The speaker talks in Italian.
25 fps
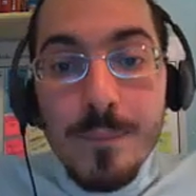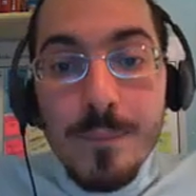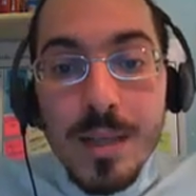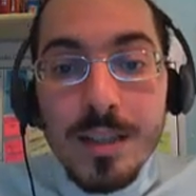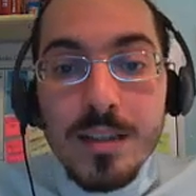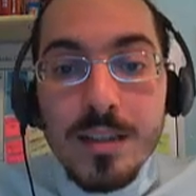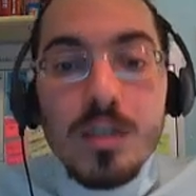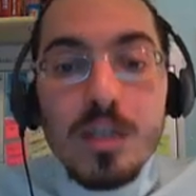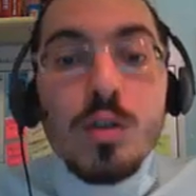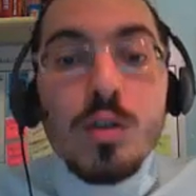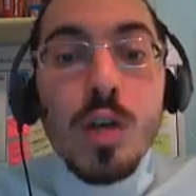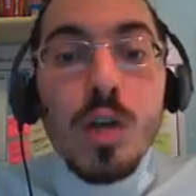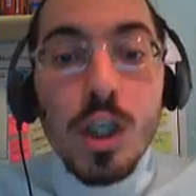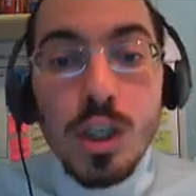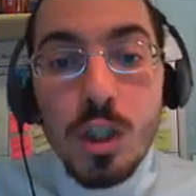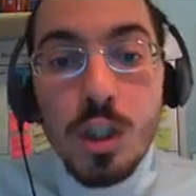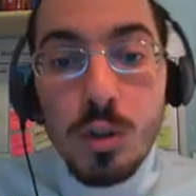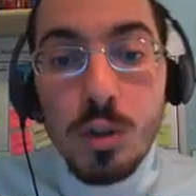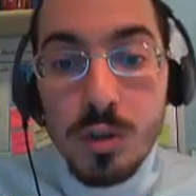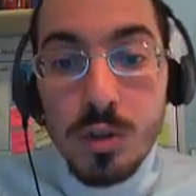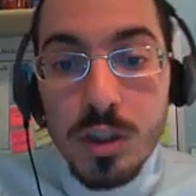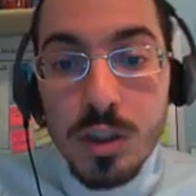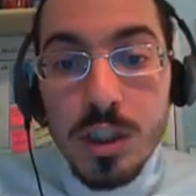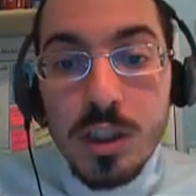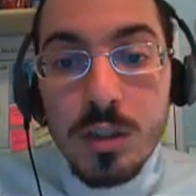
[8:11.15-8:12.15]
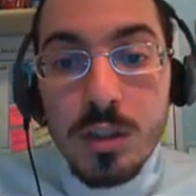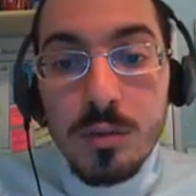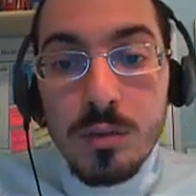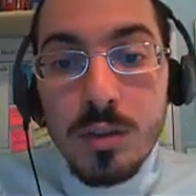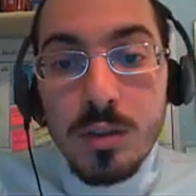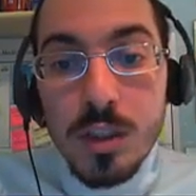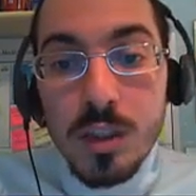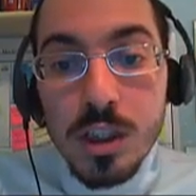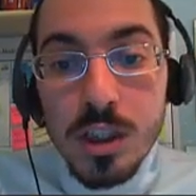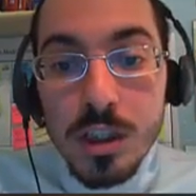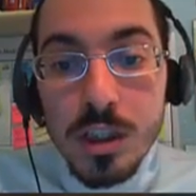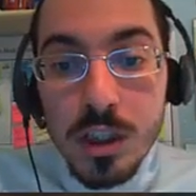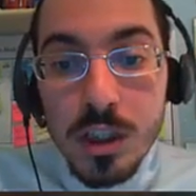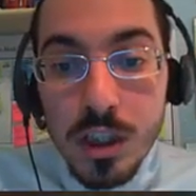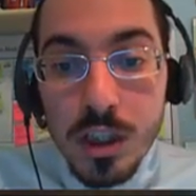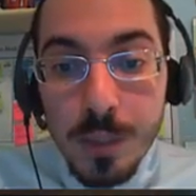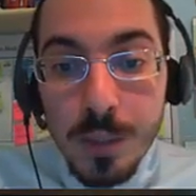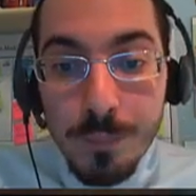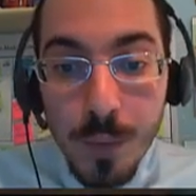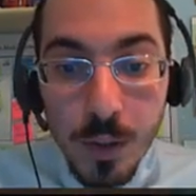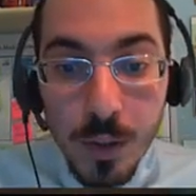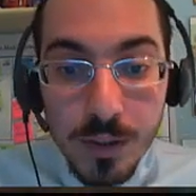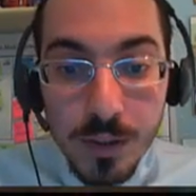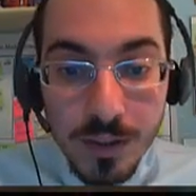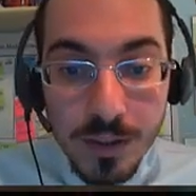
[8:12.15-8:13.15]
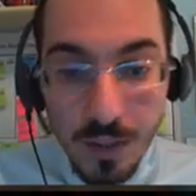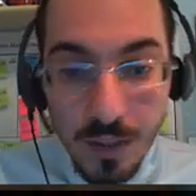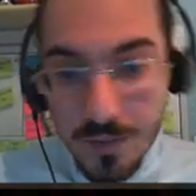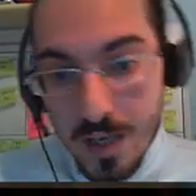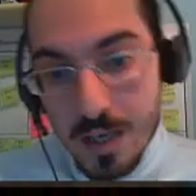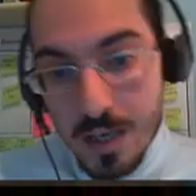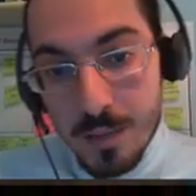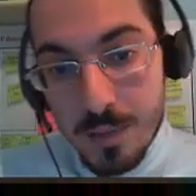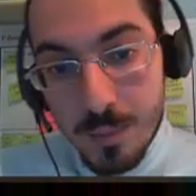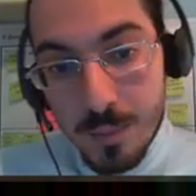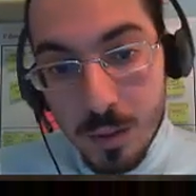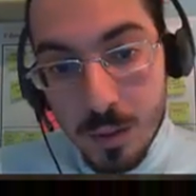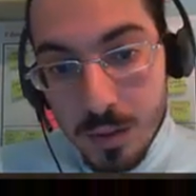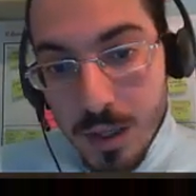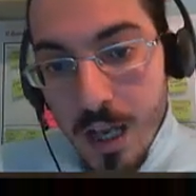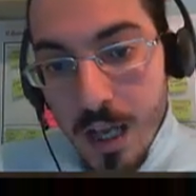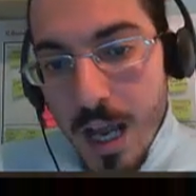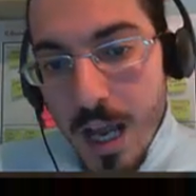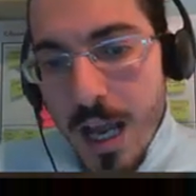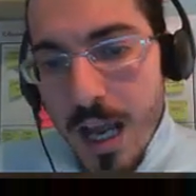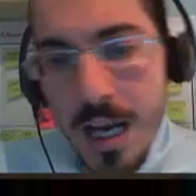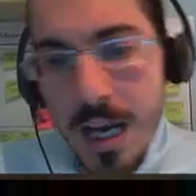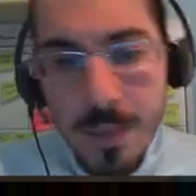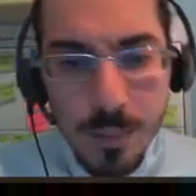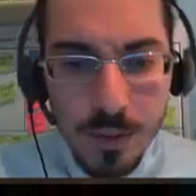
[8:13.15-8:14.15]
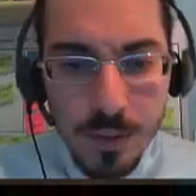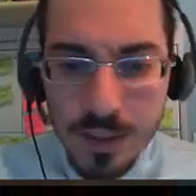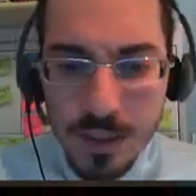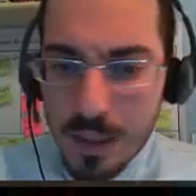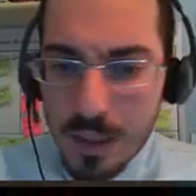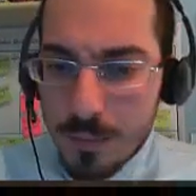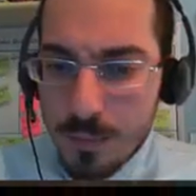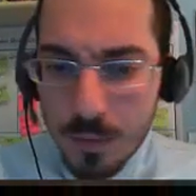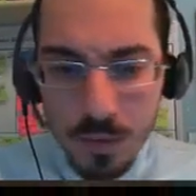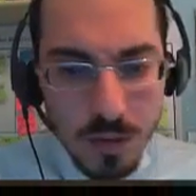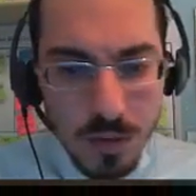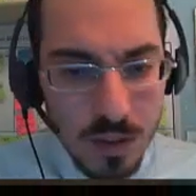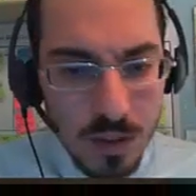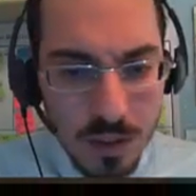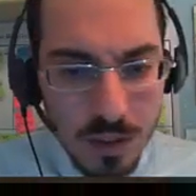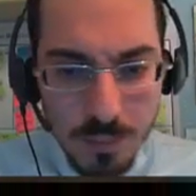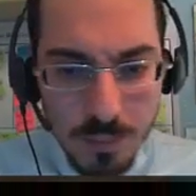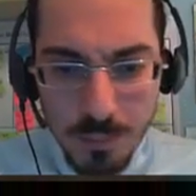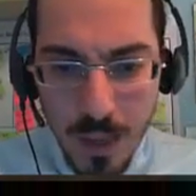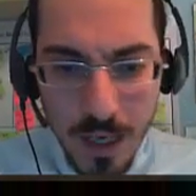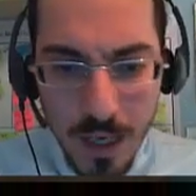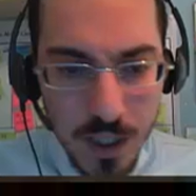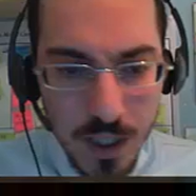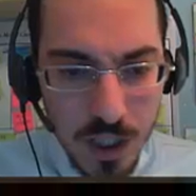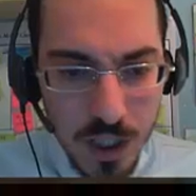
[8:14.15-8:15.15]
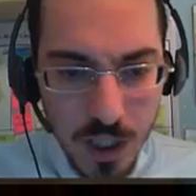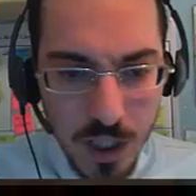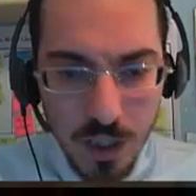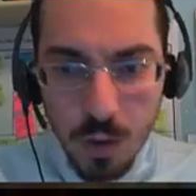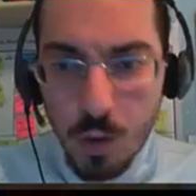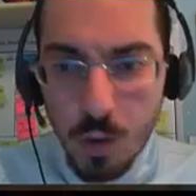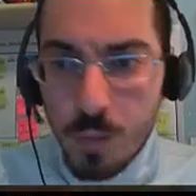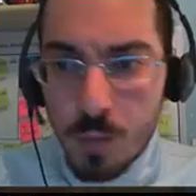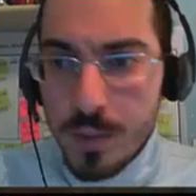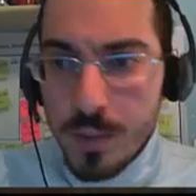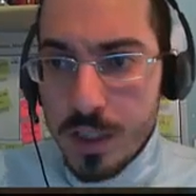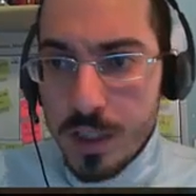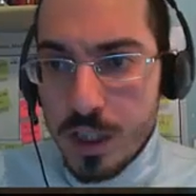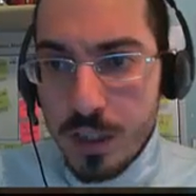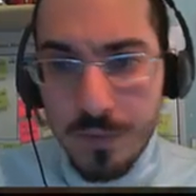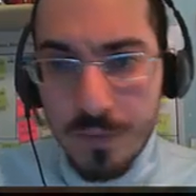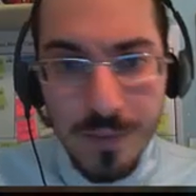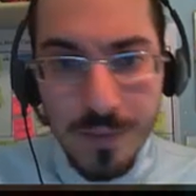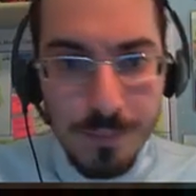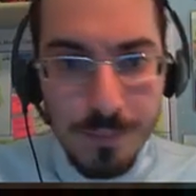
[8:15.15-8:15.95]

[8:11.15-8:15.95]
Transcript: mentre ora ce lo dice, quindi ci dice point available e li possiamo spargere come ci